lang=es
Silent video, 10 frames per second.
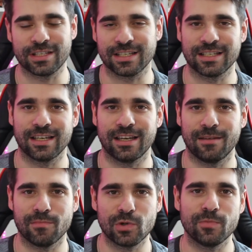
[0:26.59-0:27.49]
así que
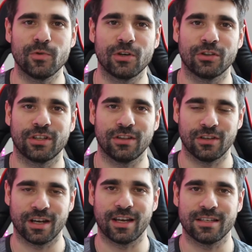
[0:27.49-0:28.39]
muy, muy contento y
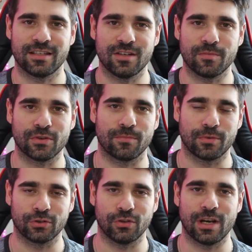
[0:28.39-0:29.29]
agradecido por,
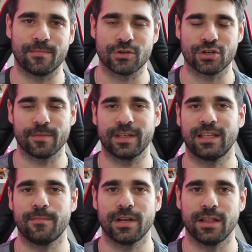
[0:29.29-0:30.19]
por todo el apoyo que me
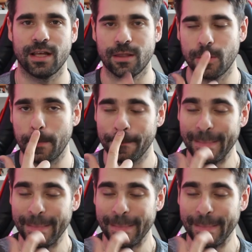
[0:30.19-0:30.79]
están brindando.